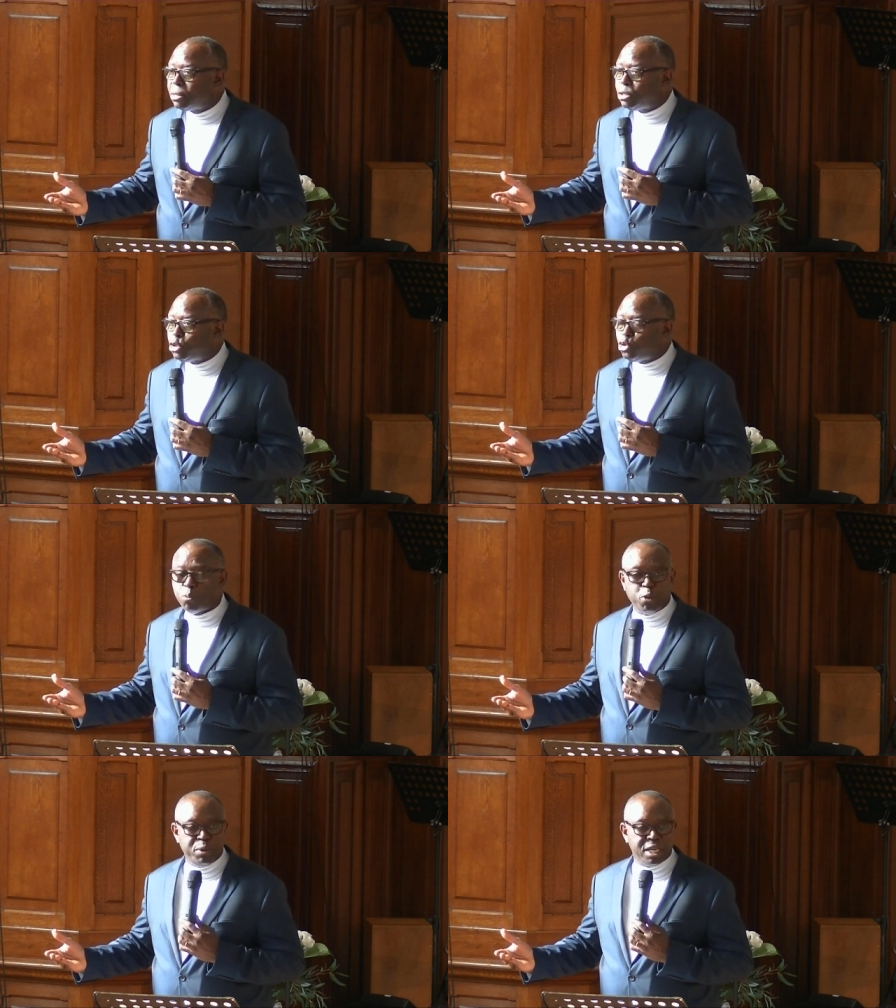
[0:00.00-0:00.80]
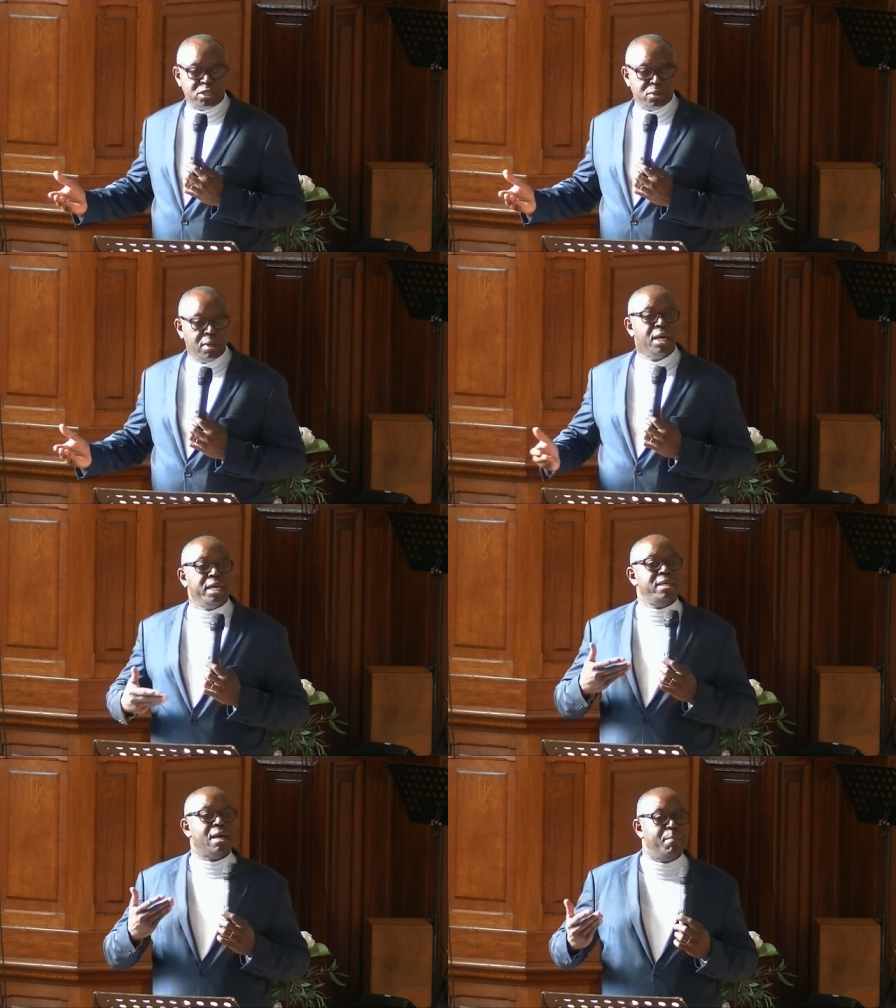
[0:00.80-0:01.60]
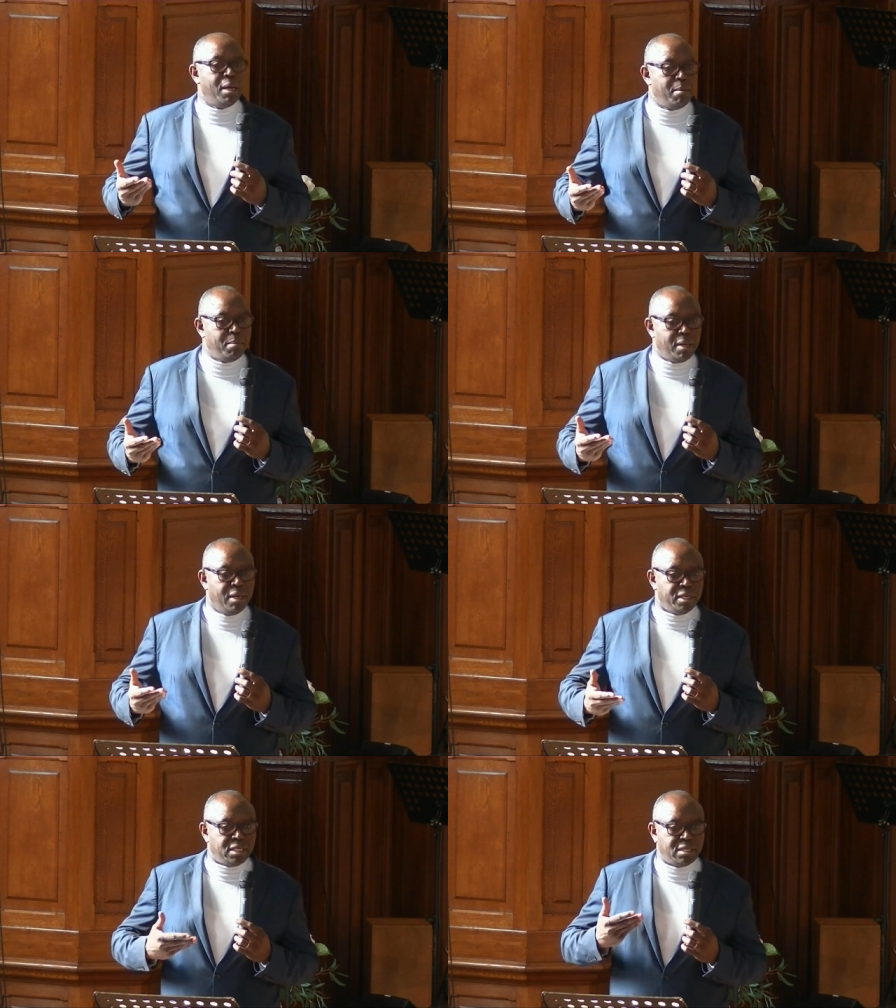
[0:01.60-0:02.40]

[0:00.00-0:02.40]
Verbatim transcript: de surpopulation. il y a même des